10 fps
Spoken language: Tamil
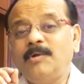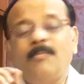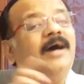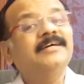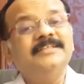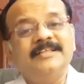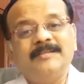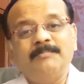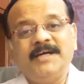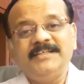ஒரு
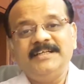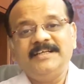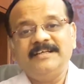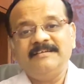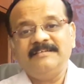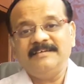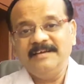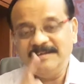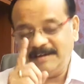வாக்குதத்தமாக இருக்கின்றது